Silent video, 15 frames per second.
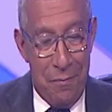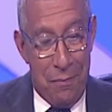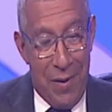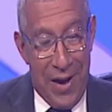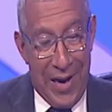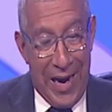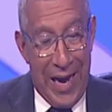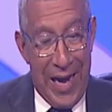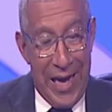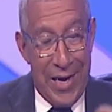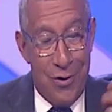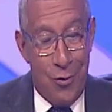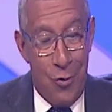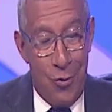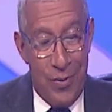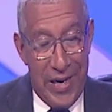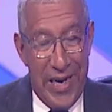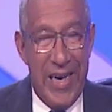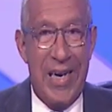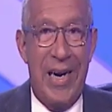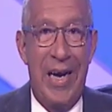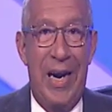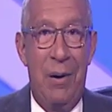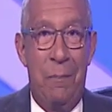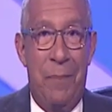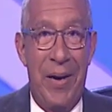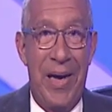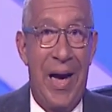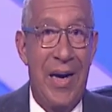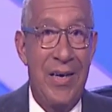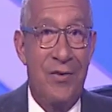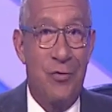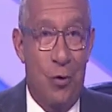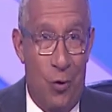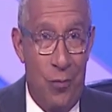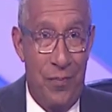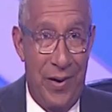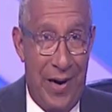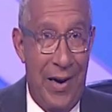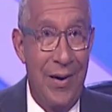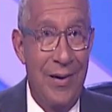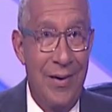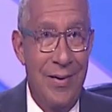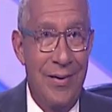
para encubrir el peaje sombra